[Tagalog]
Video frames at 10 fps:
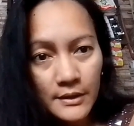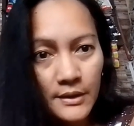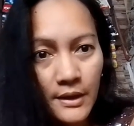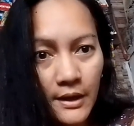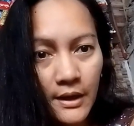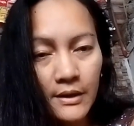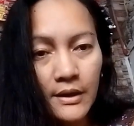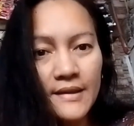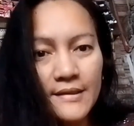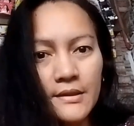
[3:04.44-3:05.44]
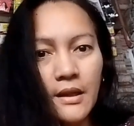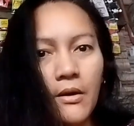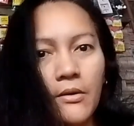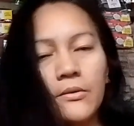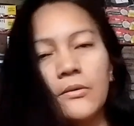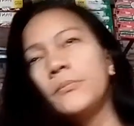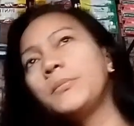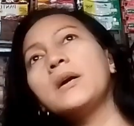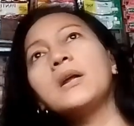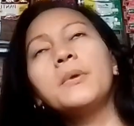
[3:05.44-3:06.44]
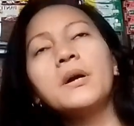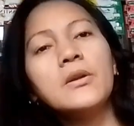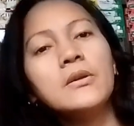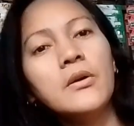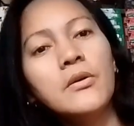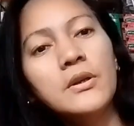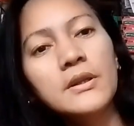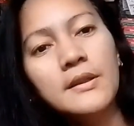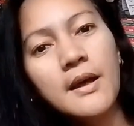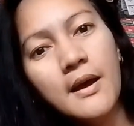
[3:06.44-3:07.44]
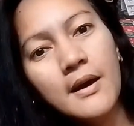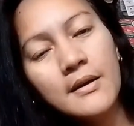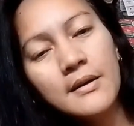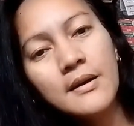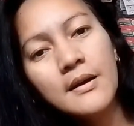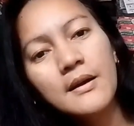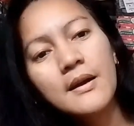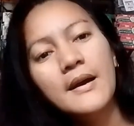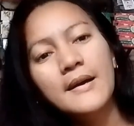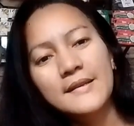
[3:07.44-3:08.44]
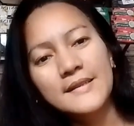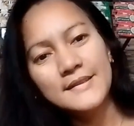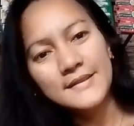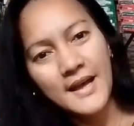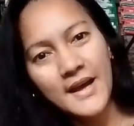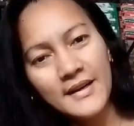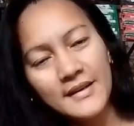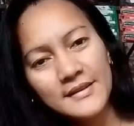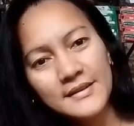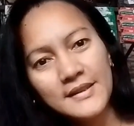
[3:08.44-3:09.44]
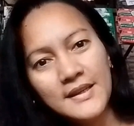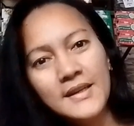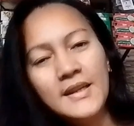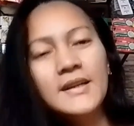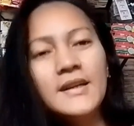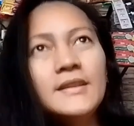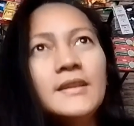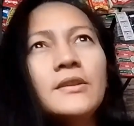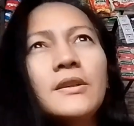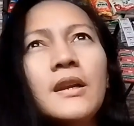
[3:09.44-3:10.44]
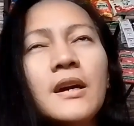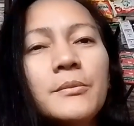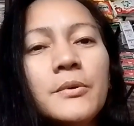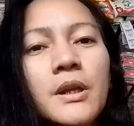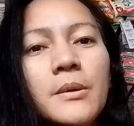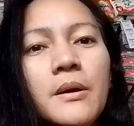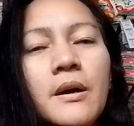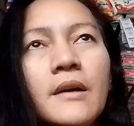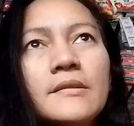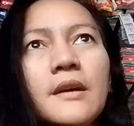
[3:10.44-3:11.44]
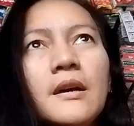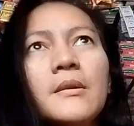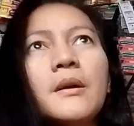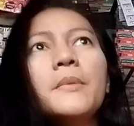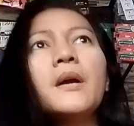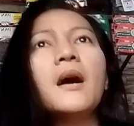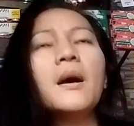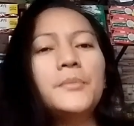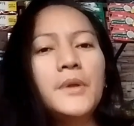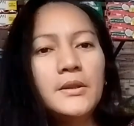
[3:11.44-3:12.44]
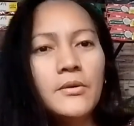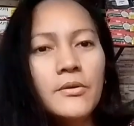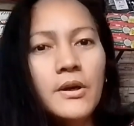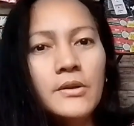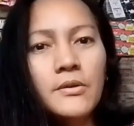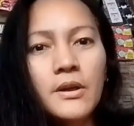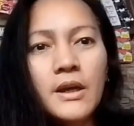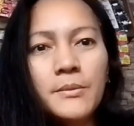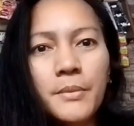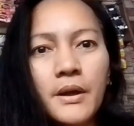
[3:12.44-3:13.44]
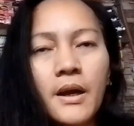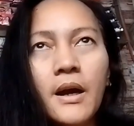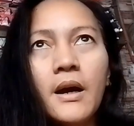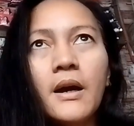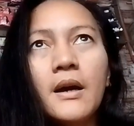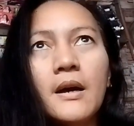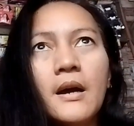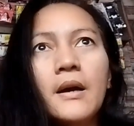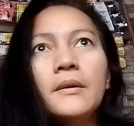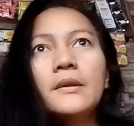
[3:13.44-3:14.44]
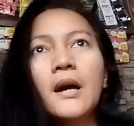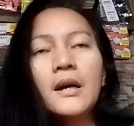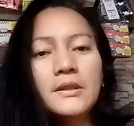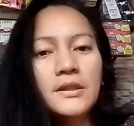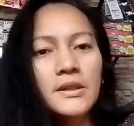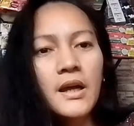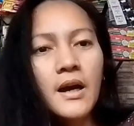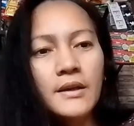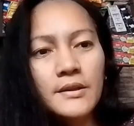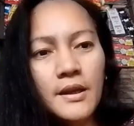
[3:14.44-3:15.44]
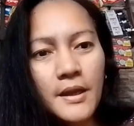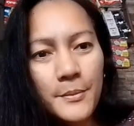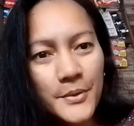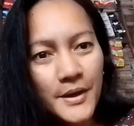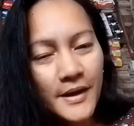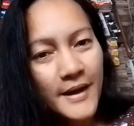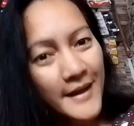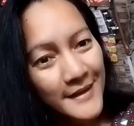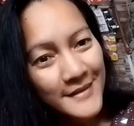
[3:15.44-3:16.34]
talaga na stock para magkaroon ako ulit ng stock. Yan, hanggang dito na lang muna mga kasari. Mamaya update ko kayo ulit pagka andyan na ang deliver. Ha?